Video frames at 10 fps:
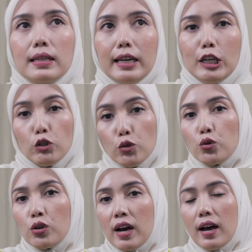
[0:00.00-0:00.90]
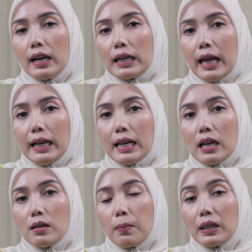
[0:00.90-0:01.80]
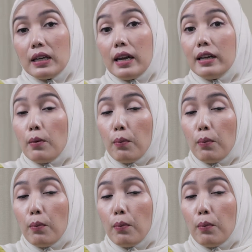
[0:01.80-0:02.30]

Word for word: Selain itu juga kelainan seperti adanya